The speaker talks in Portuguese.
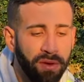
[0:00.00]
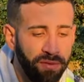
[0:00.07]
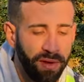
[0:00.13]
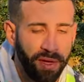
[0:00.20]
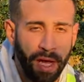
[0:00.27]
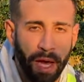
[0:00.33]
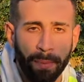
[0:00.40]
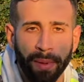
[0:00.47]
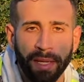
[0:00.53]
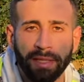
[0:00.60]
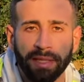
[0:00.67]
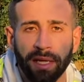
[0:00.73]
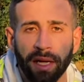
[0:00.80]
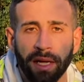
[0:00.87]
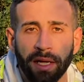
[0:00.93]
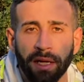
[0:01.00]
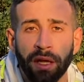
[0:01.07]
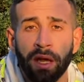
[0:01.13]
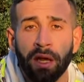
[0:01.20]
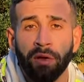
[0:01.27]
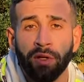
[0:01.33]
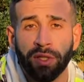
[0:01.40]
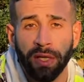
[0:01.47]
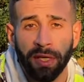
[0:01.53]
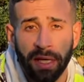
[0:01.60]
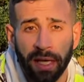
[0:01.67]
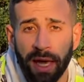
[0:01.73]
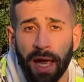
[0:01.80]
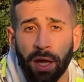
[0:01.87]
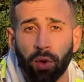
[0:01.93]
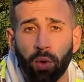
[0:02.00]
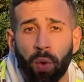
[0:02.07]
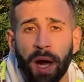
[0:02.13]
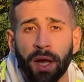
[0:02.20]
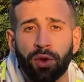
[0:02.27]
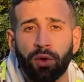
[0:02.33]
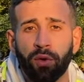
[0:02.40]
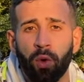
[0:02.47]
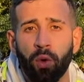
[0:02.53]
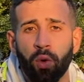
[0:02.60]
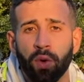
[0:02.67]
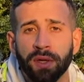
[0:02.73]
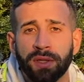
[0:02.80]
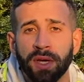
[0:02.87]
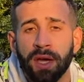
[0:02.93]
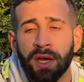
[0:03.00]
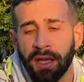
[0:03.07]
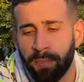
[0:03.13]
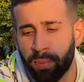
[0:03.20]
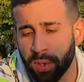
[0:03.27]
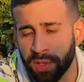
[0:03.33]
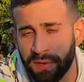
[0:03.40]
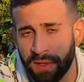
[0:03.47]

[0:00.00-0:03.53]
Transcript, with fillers: virar para a esquerda, seguir reto quatro ruas, depois